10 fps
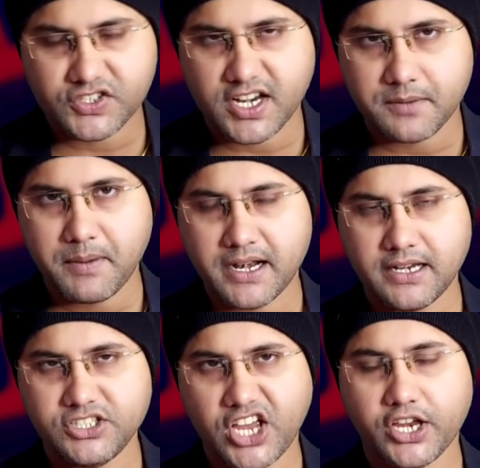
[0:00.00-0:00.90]
स्टेटमेंट
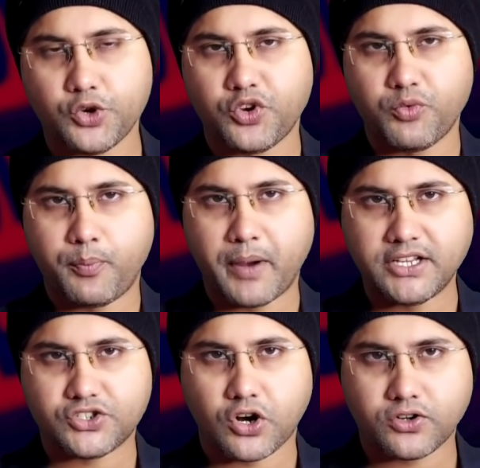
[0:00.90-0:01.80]
ली जाए क्योंकि वो
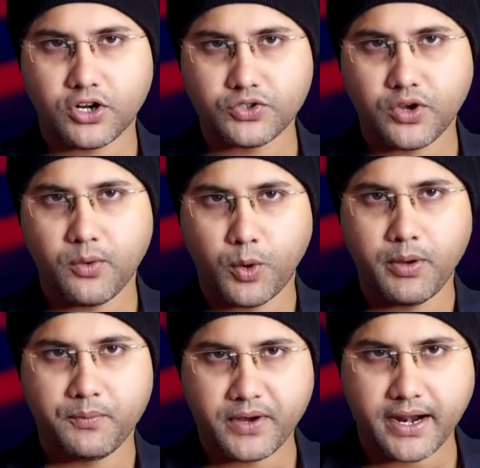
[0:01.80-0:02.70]
पांच डॉक्टर जो हैं वो
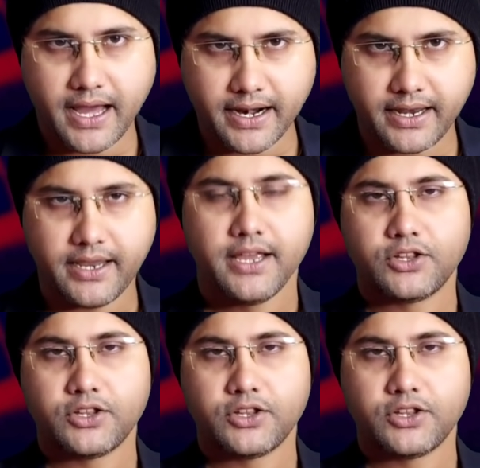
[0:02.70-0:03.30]
भी फरार हैं